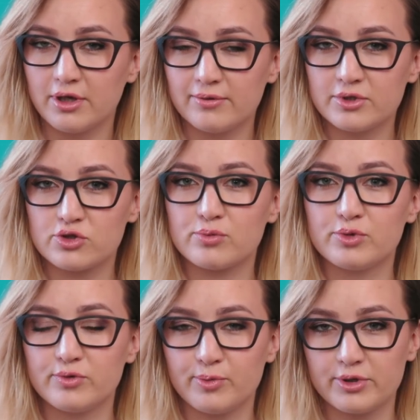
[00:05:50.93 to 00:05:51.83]
главное,
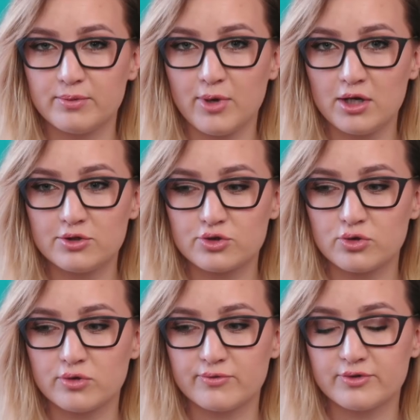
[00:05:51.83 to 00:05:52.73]
чтобы вы понимали, что